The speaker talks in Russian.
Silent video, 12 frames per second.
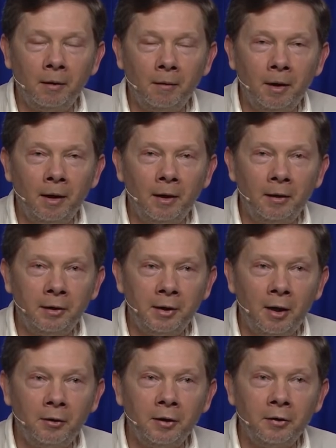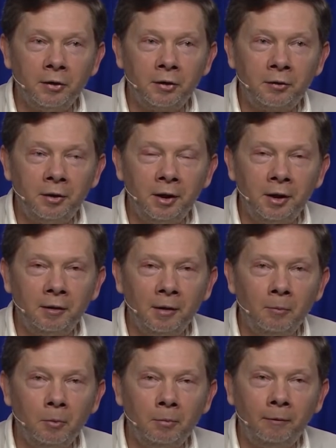преследуют ее на
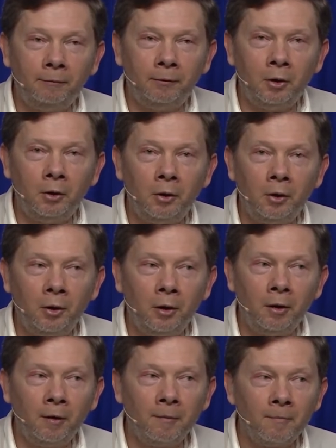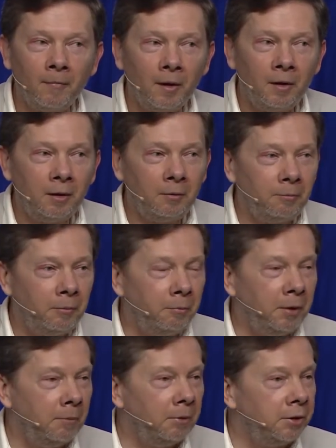улице, о людях,
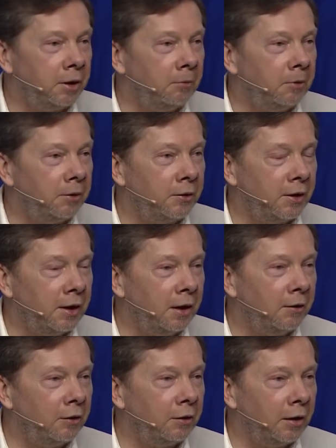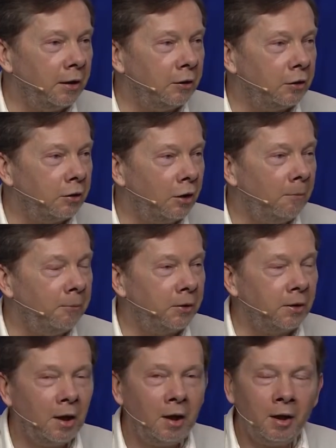которых она видела в
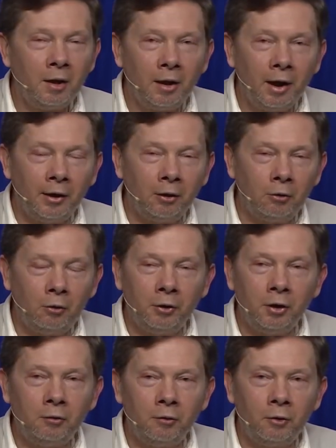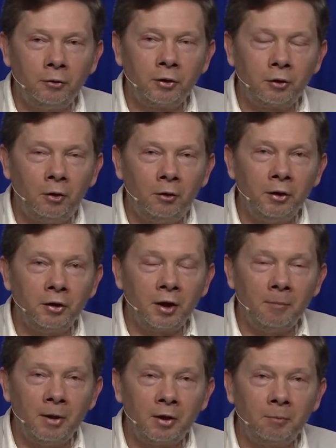магазине. И согласно ее рассказам,
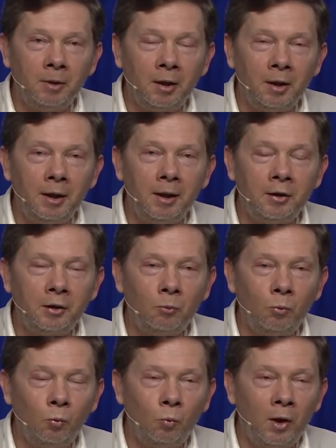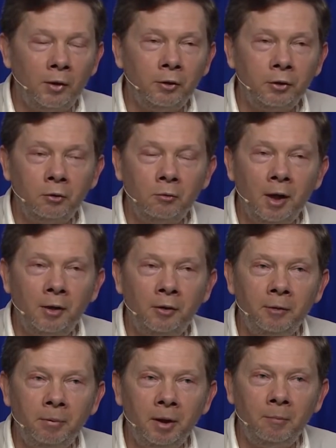было около 100 или
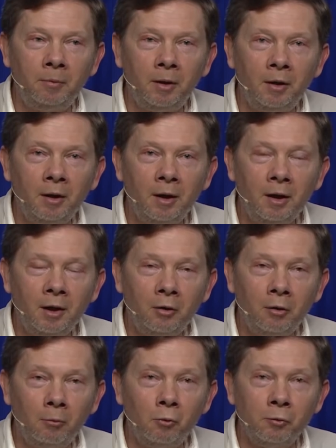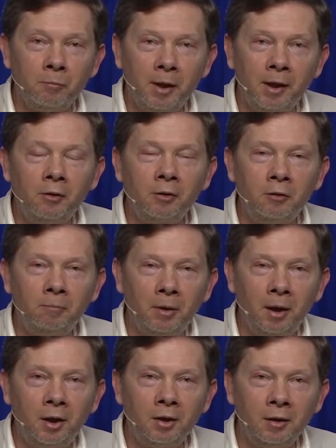200 человек, главным занятием
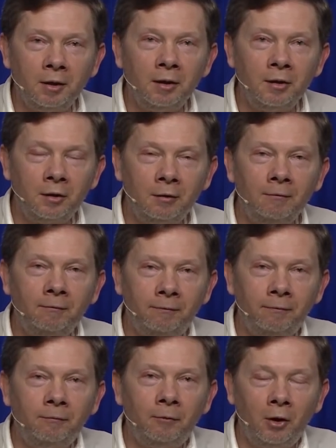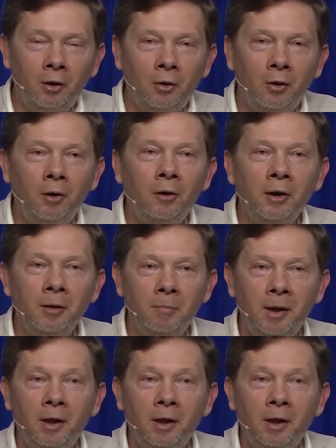которых было ее преследование и